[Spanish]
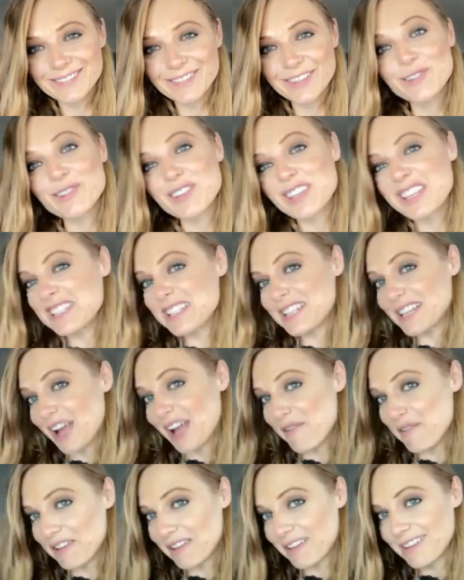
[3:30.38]
Bueno, quién sabe.
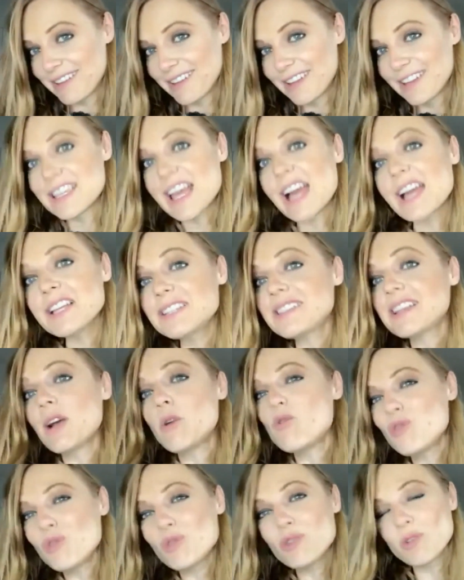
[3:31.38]
Ya hice
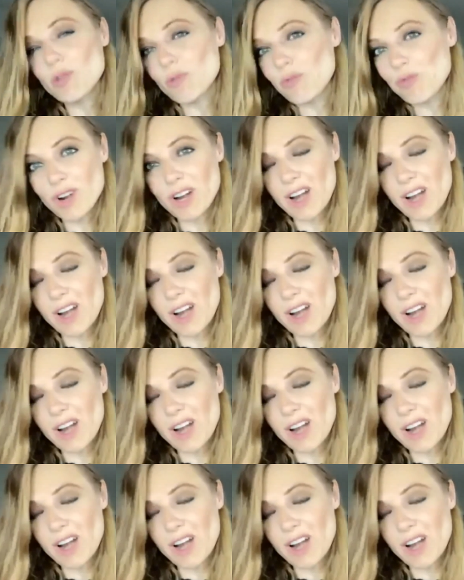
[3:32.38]
uno y no fue